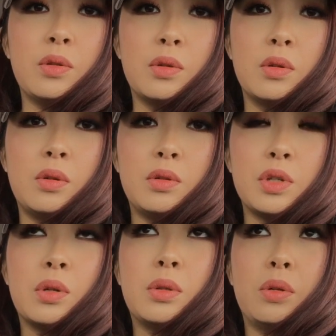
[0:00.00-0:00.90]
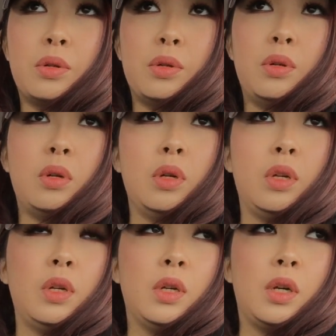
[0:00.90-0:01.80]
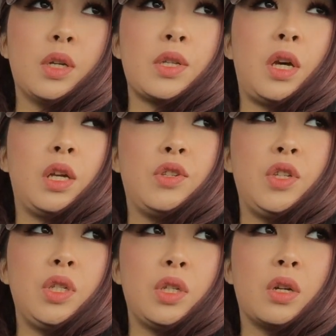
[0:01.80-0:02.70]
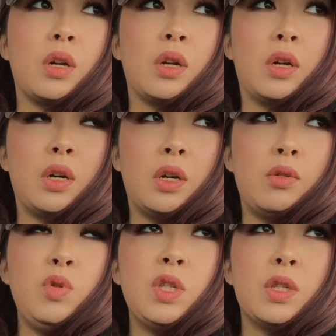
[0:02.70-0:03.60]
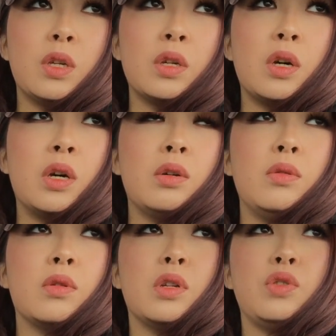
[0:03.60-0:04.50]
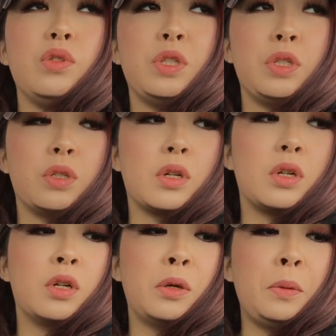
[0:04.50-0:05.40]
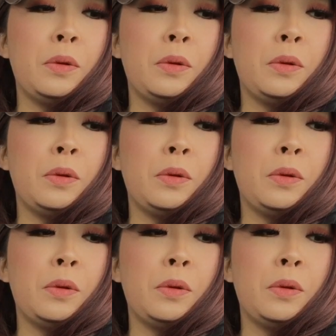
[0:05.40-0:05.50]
ルのお仕事の朝8時から、お店が開くのが11時だから。